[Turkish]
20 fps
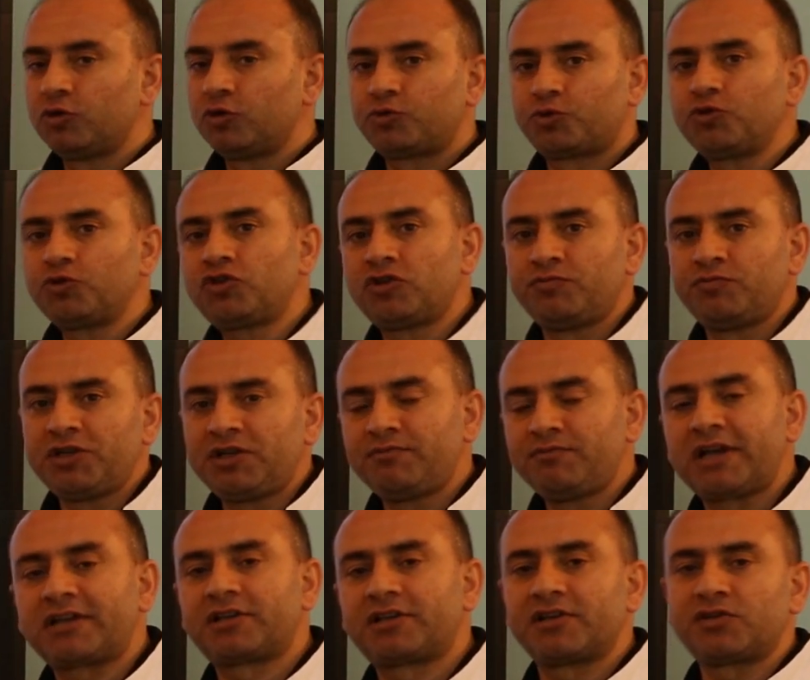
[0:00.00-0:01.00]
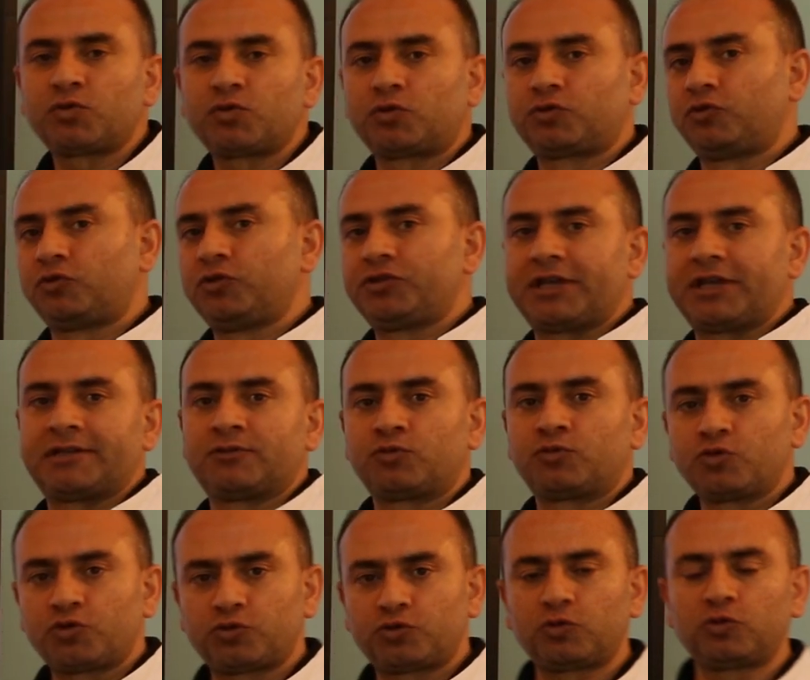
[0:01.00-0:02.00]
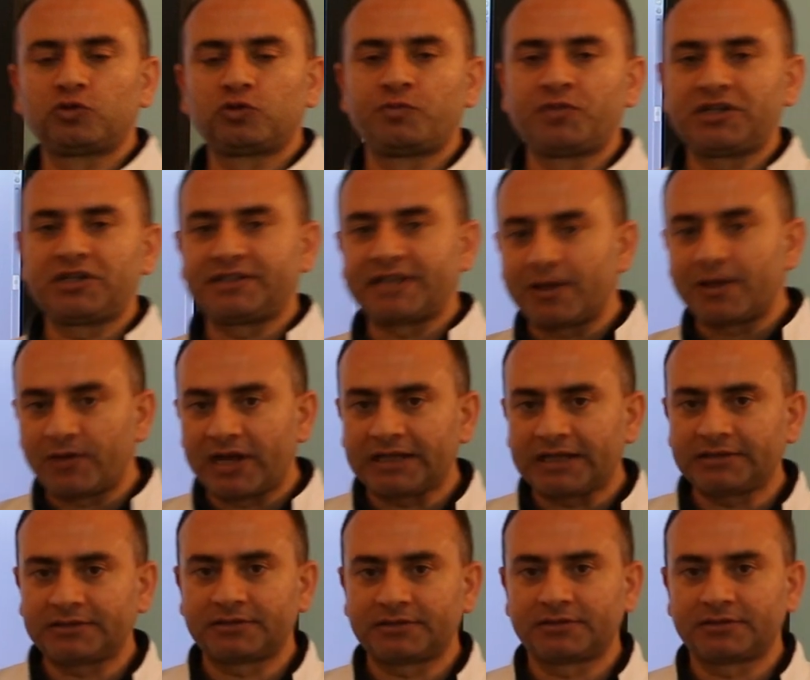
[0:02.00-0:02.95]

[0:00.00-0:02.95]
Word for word: Çünkü bir merkezi otoritenin güçlü olduğu bir devlet